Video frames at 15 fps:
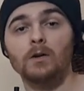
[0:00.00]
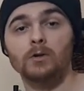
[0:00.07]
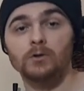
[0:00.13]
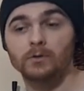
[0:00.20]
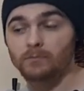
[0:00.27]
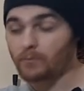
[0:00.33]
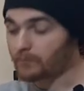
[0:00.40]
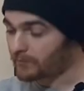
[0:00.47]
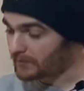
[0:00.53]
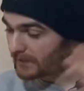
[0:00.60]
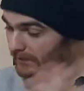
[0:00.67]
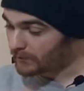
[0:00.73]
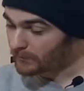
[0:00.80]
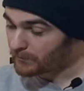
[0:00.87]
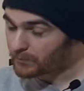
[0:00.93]
Je vous
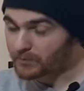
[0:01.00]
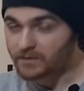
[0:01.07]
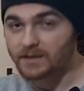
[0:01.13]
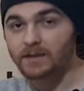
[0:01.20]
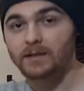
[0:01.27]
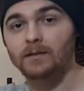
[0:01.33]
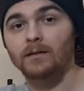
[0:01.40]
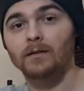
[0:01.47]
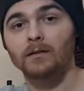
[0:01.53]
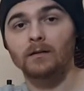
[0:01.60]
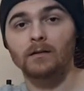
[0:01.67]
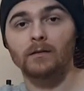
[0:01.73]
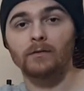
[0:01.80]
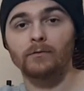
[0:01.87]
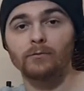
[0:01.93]
fais une petite euh,